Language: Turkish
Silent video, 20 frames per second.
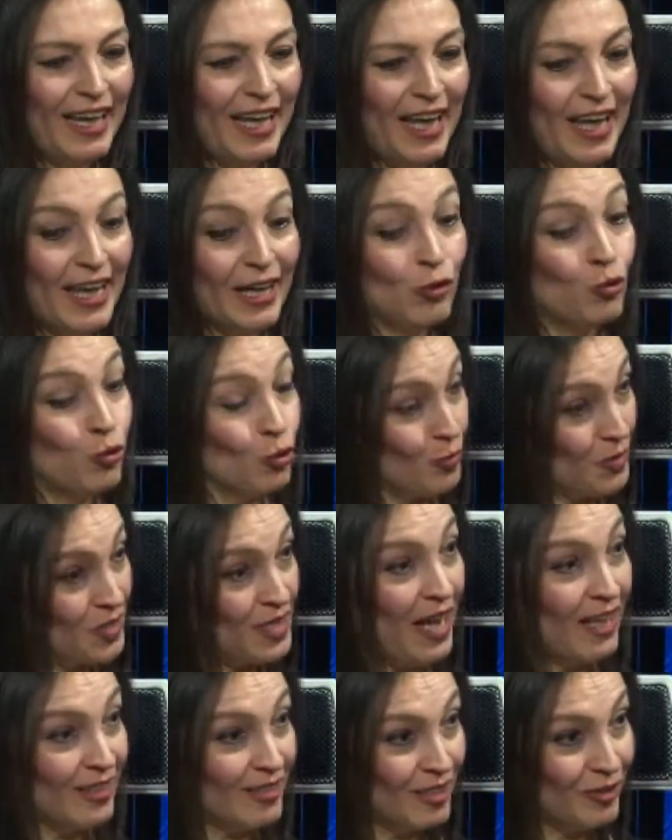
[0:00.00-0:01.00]
E,
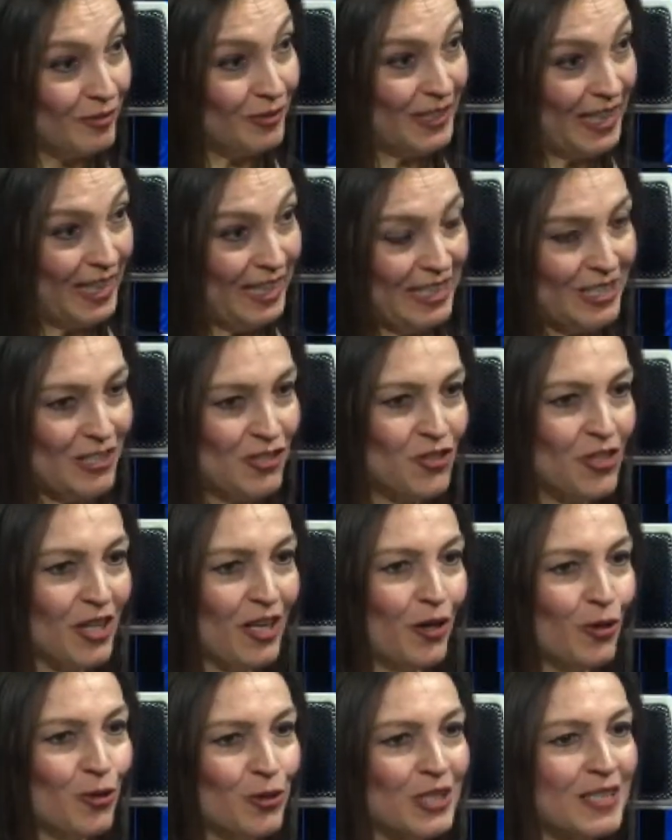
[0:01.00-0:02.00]
kurumsal tarafa gelince
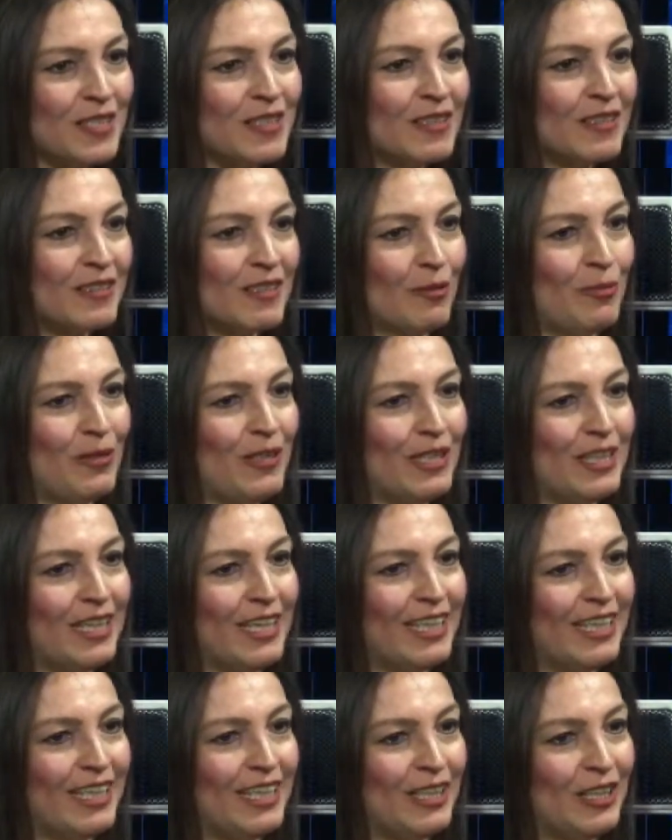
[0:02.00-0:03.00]
orası tabii
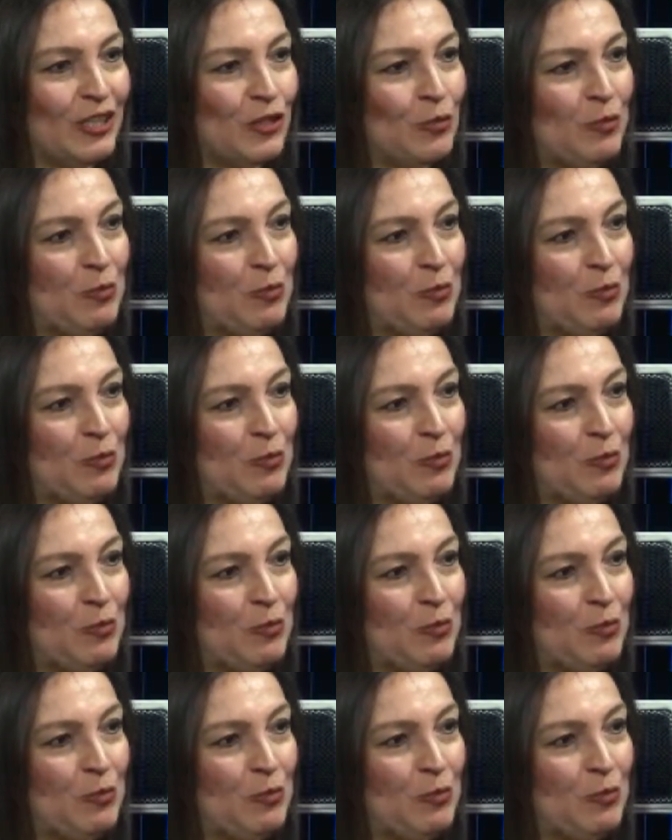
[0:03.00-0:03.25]
e,